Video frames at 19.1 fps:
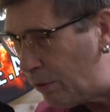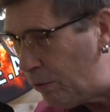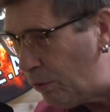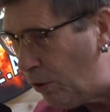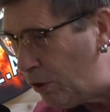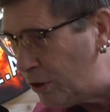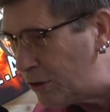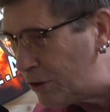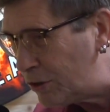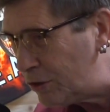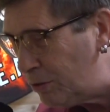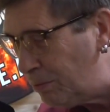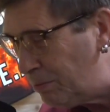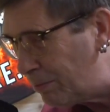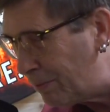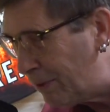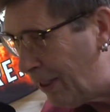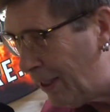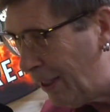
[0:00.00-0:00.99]
Du hast
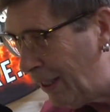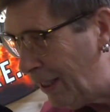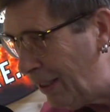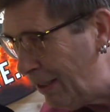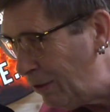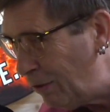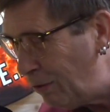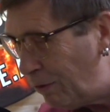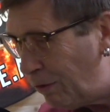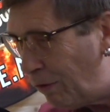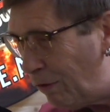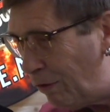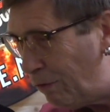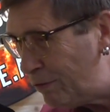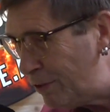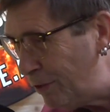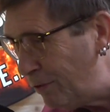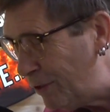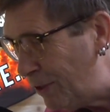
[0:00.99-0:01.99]
zum
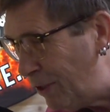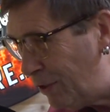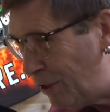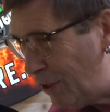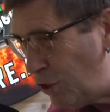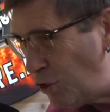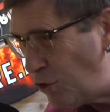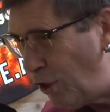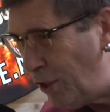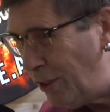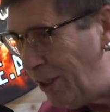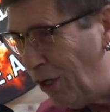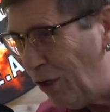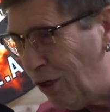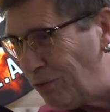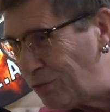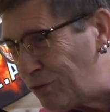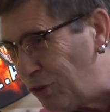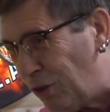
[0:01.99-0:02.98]
die, die, die, schöne
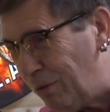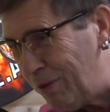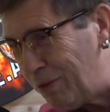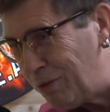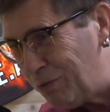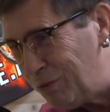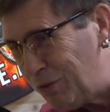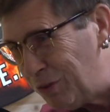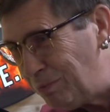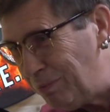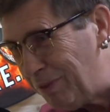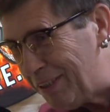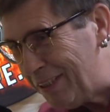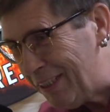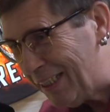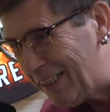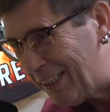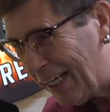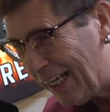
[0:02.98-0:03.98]
Aufgabe, du musst mit
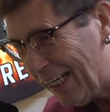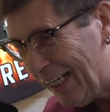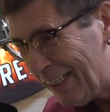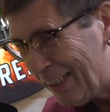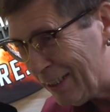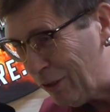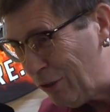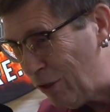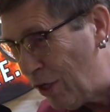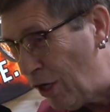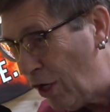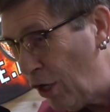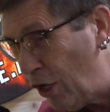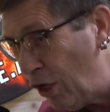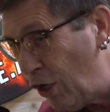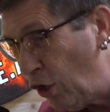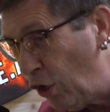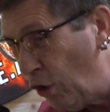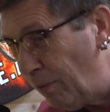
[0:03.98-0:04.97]
jedem reden.
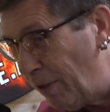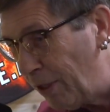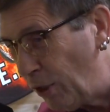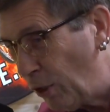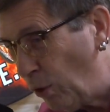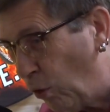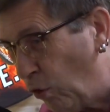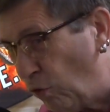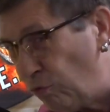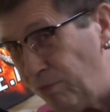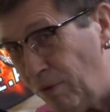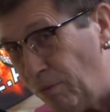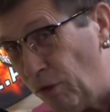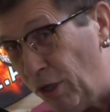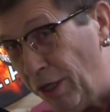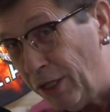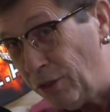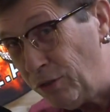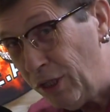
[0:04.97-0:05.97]
Aber dann hoffen wir
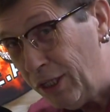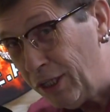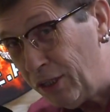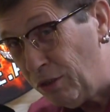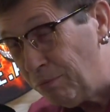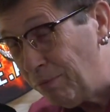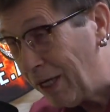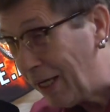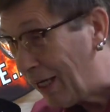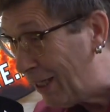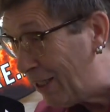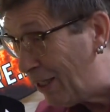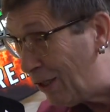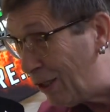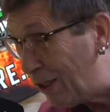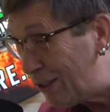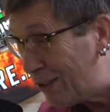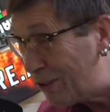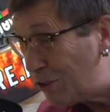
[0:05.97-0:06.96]
mal, natürlich haben wir
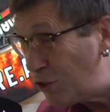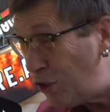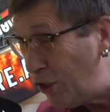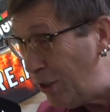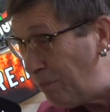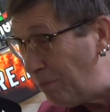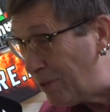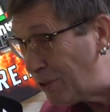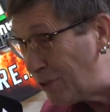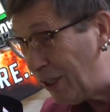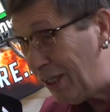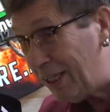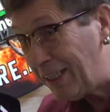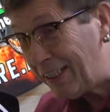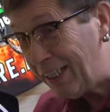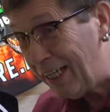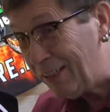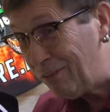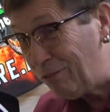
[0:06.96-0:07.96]
schöne
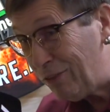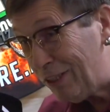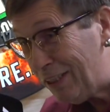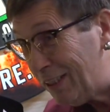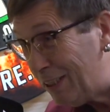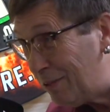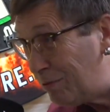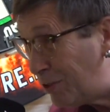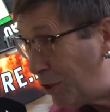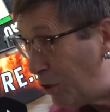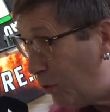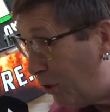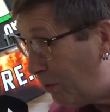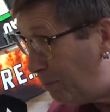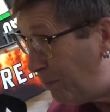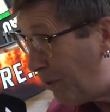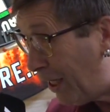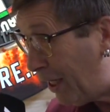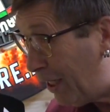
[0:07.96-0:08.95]
Persönlichkeiten in dem
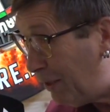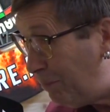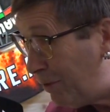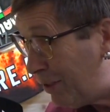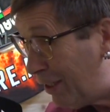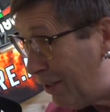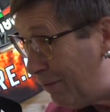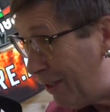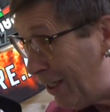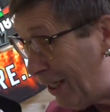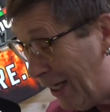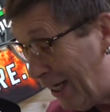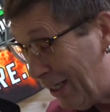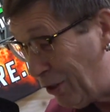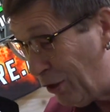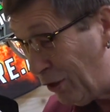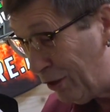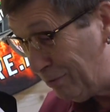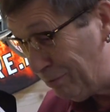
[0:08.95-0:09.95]
Seniorenbereich mittlerweile auch
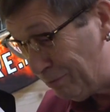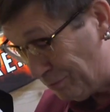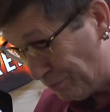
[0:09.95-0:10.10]
da.